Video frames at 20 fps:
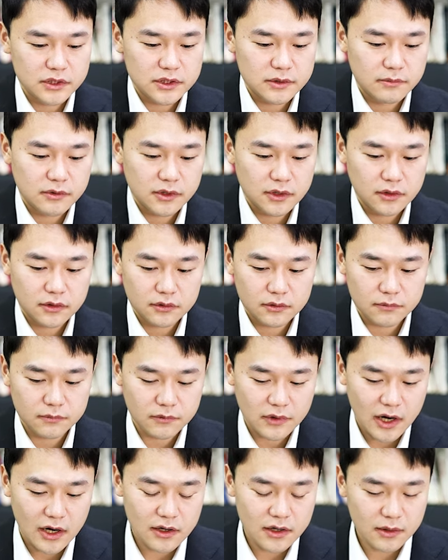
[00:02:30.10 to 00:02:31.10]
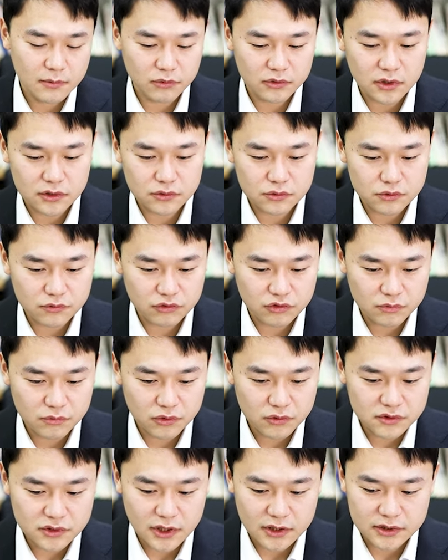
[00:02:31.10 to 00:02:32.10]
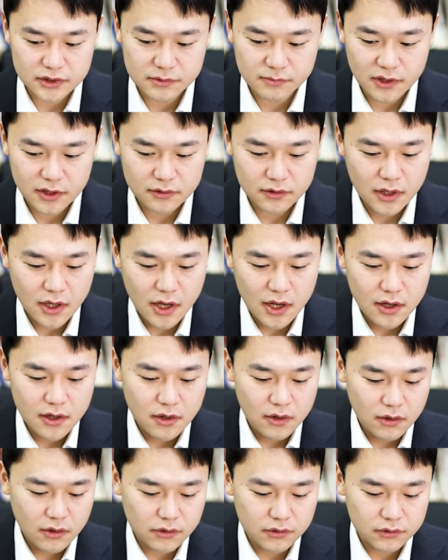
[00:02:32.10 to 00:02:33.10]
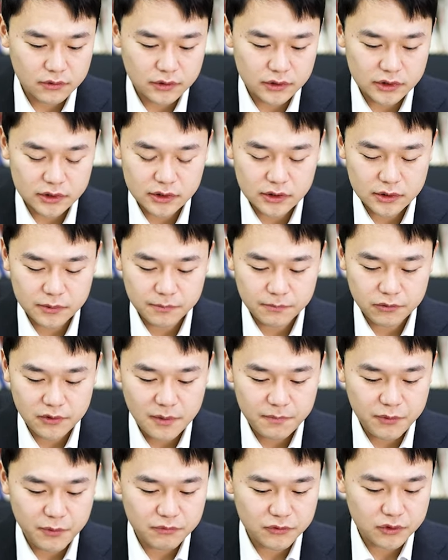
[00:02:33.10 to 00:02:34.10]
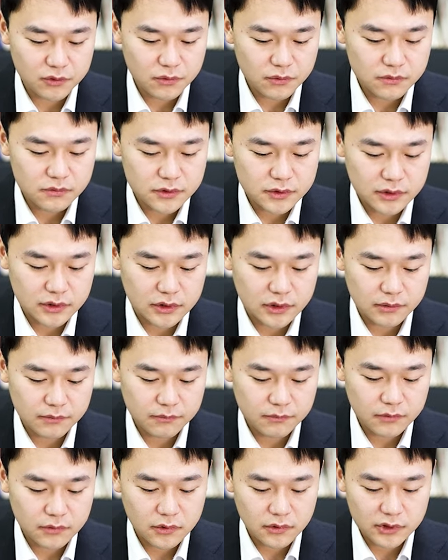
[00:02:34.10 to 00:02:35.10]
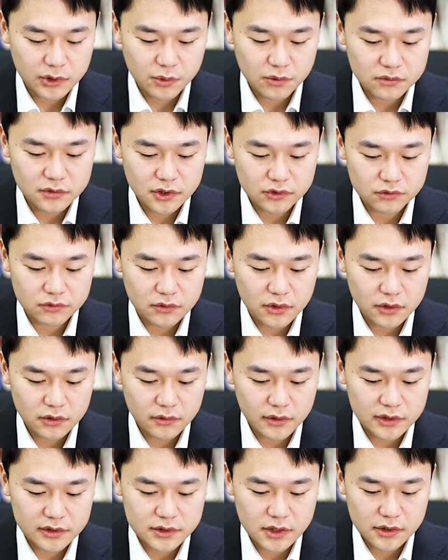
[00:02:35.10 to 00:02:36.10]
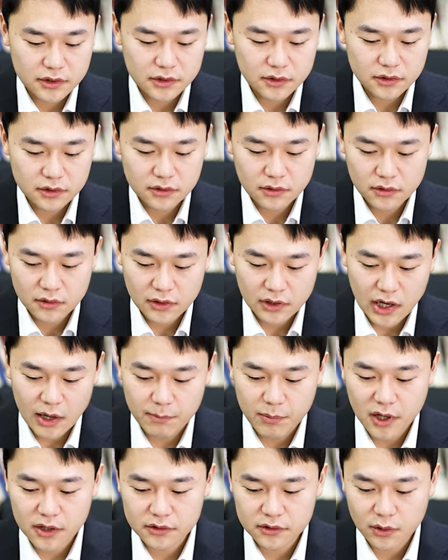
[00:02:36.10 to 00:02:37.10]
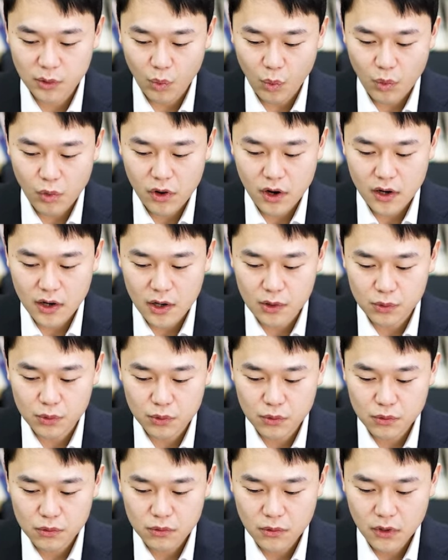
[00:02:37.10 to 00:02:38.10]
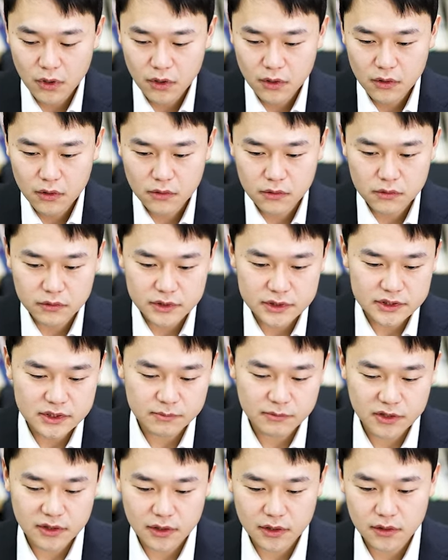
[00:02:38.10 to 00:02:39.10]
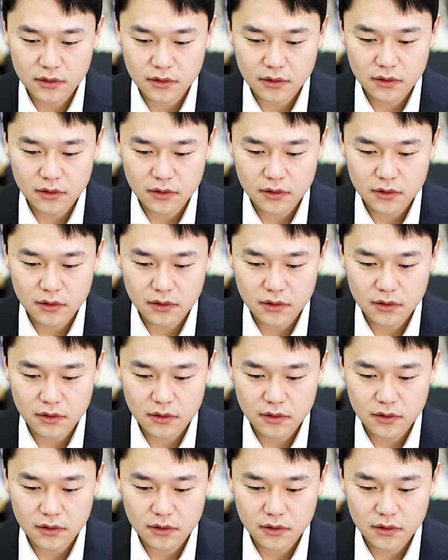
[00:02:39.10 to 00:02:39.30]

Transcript: 있습니다. 어, 알리보다는 좀 규모는 작지만 어, 이 플랫폼들도 지금 어, 이용자 수가 굉장히 가파르게 올라가고 어, 있습니다.